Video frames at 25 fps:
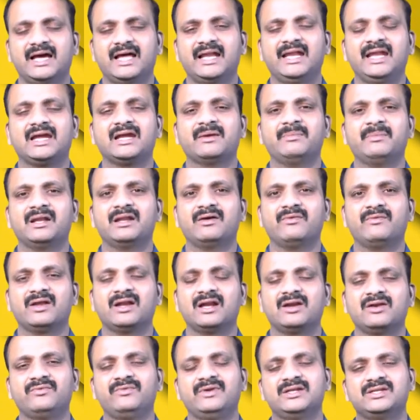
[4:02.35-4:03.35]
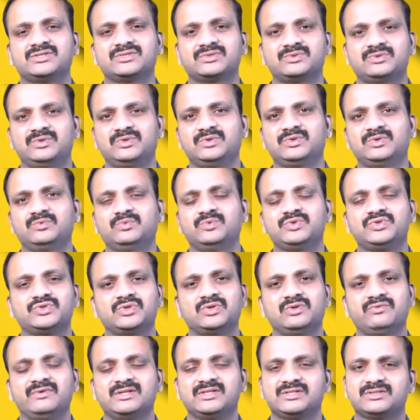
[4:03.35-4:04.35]
అనేకమైన వలలు వేసుకుంటూ
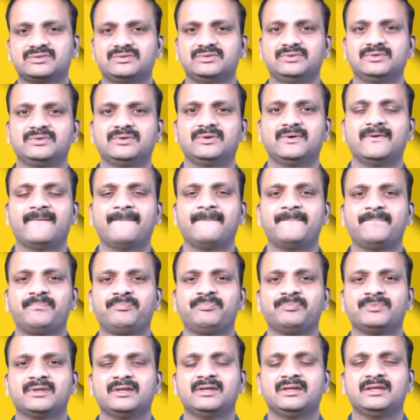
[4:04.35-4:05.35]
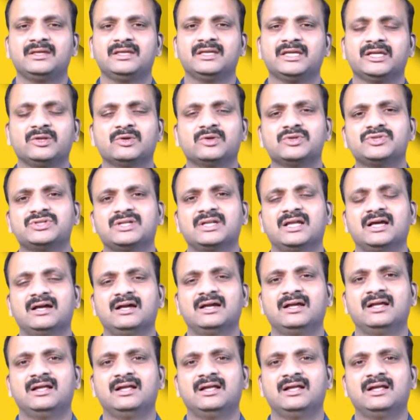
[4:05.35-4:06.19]
ఉచ్చులు వేసుకుంటూ ఈ రోజున